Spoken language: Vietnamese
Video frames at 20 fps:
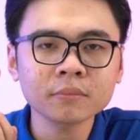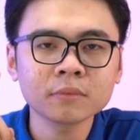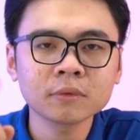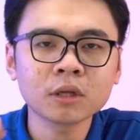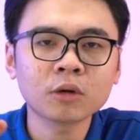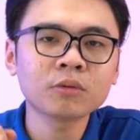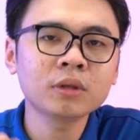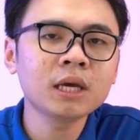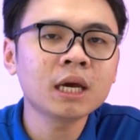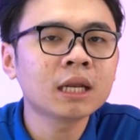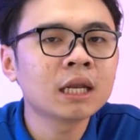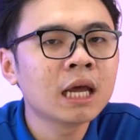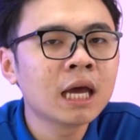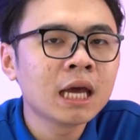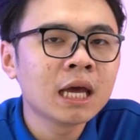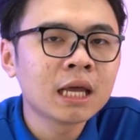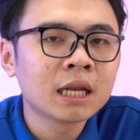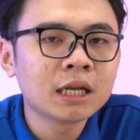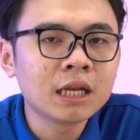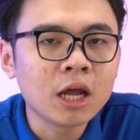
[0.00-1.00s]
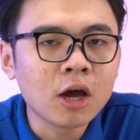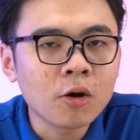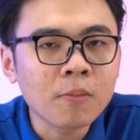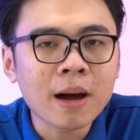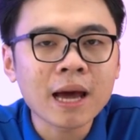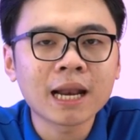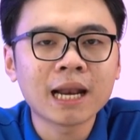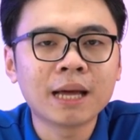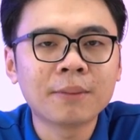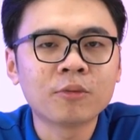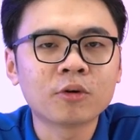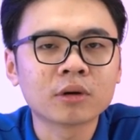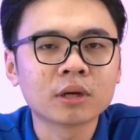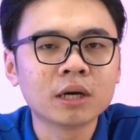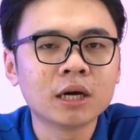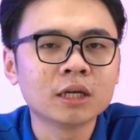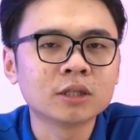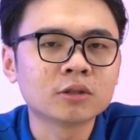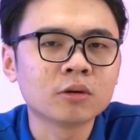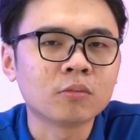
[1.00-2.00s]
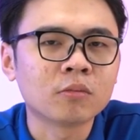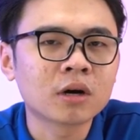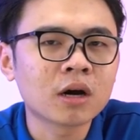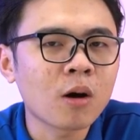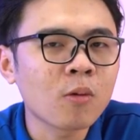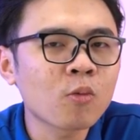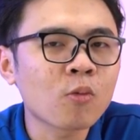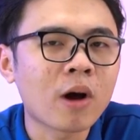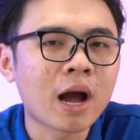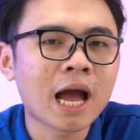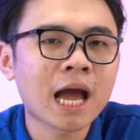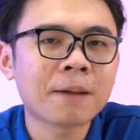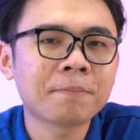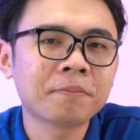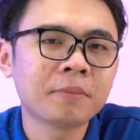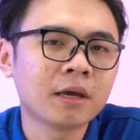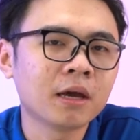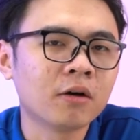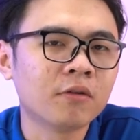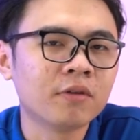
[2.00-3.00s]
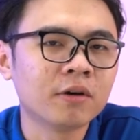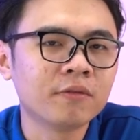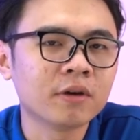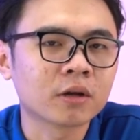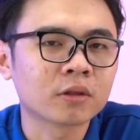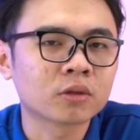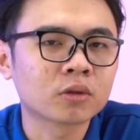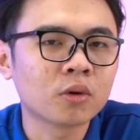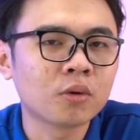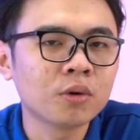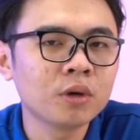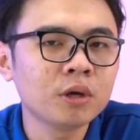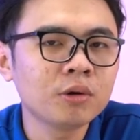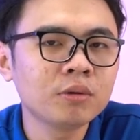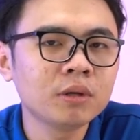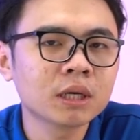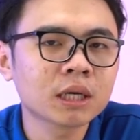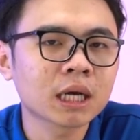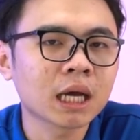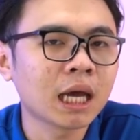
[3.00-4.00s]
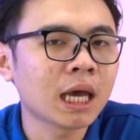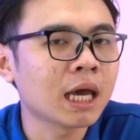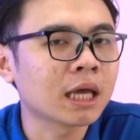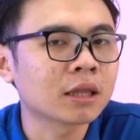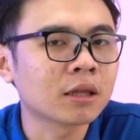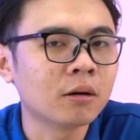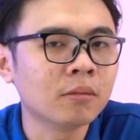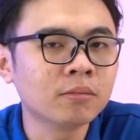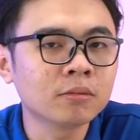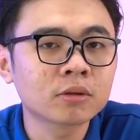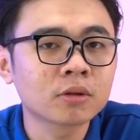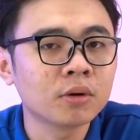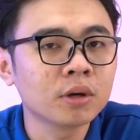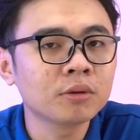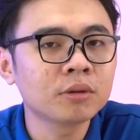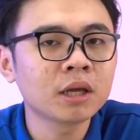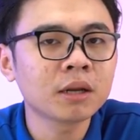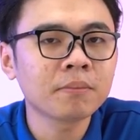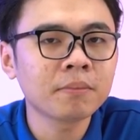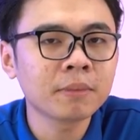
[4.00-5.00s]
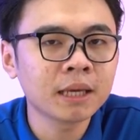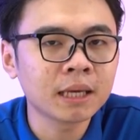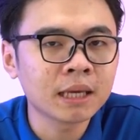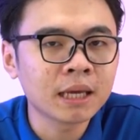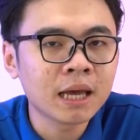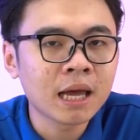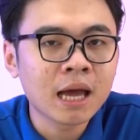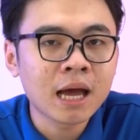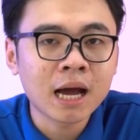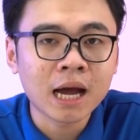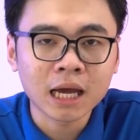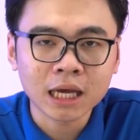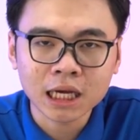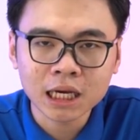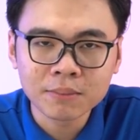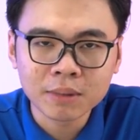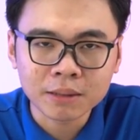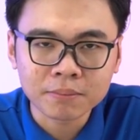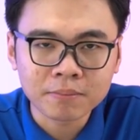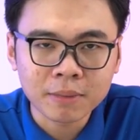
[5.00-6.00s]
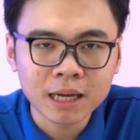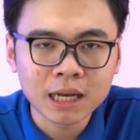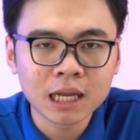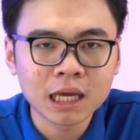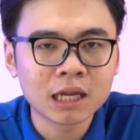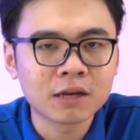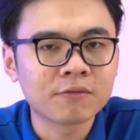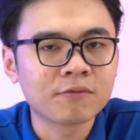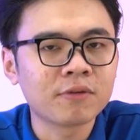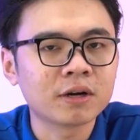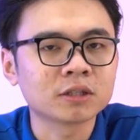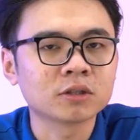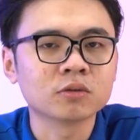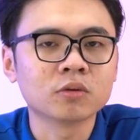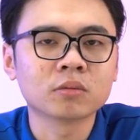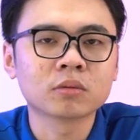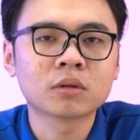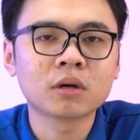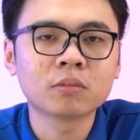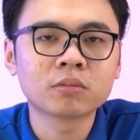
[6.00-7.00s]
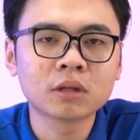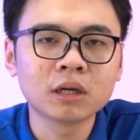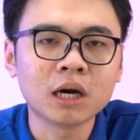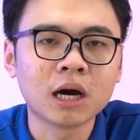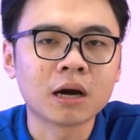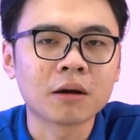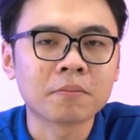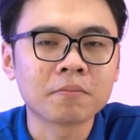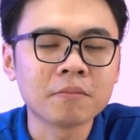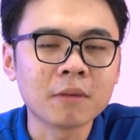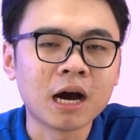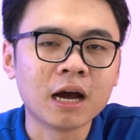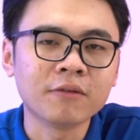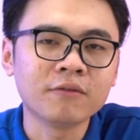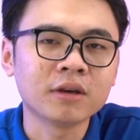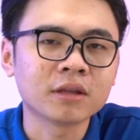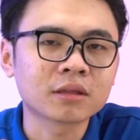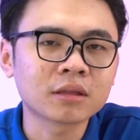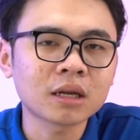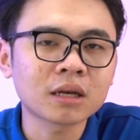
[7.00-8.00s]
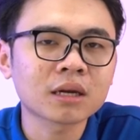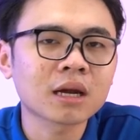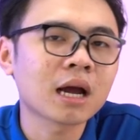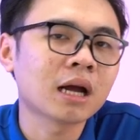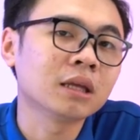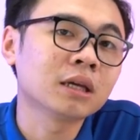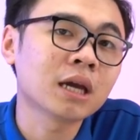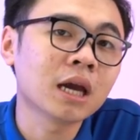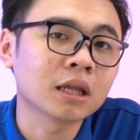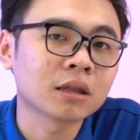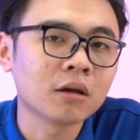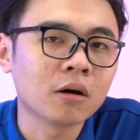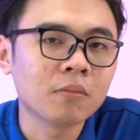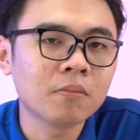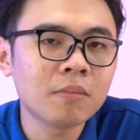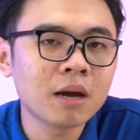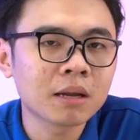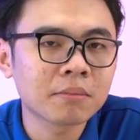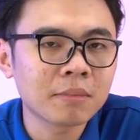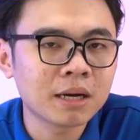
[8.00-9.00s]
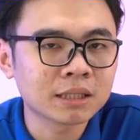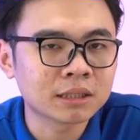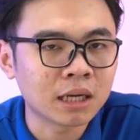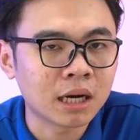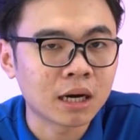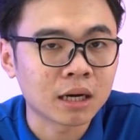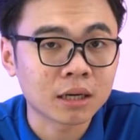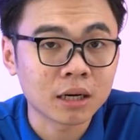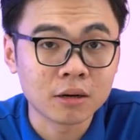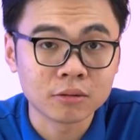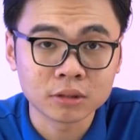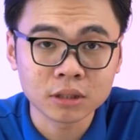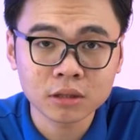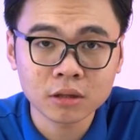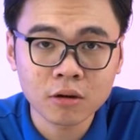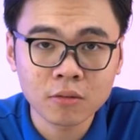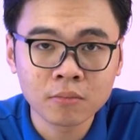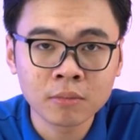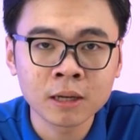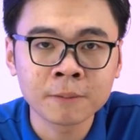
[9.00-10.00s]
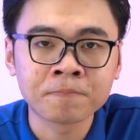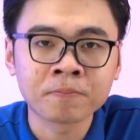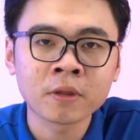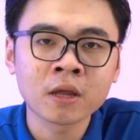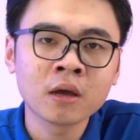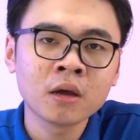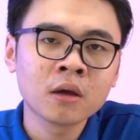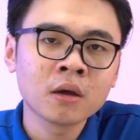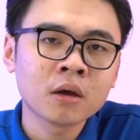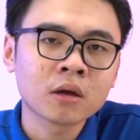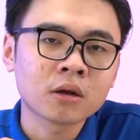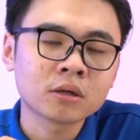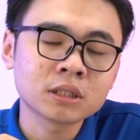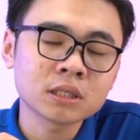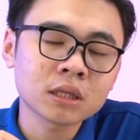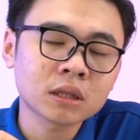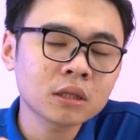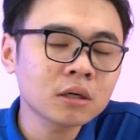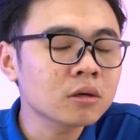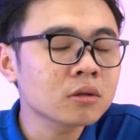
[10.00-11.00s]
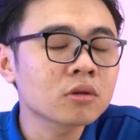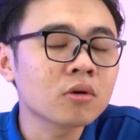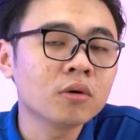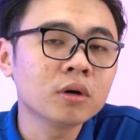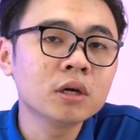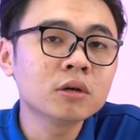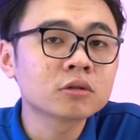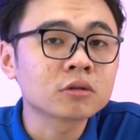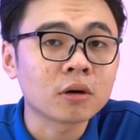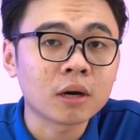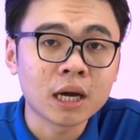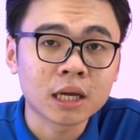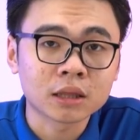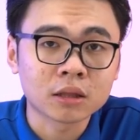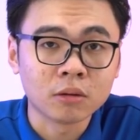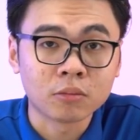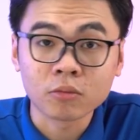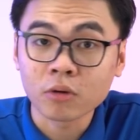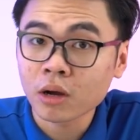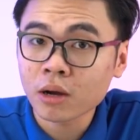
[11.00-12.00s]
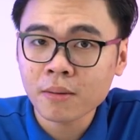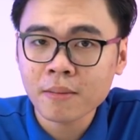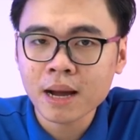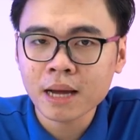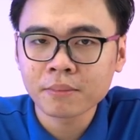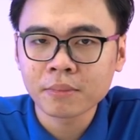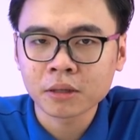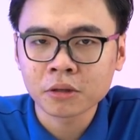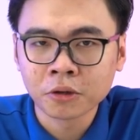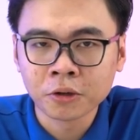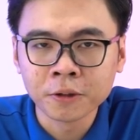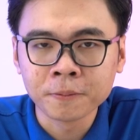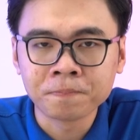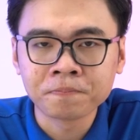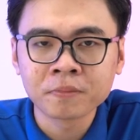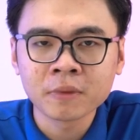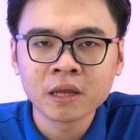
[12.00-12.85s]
Đầu tiên, nếu bạn là một người dùng không quá am hiểu về việc tối ưu những cái hệ thống tối ưu thiết bị, hãy cứ bật máy lên và sử dụng thông thường bởi vì tất cả những hệ thống mail bây giờ đều rất thông minh nó sẽ tự tối ưu cho hệ thống của các bạn mà thôi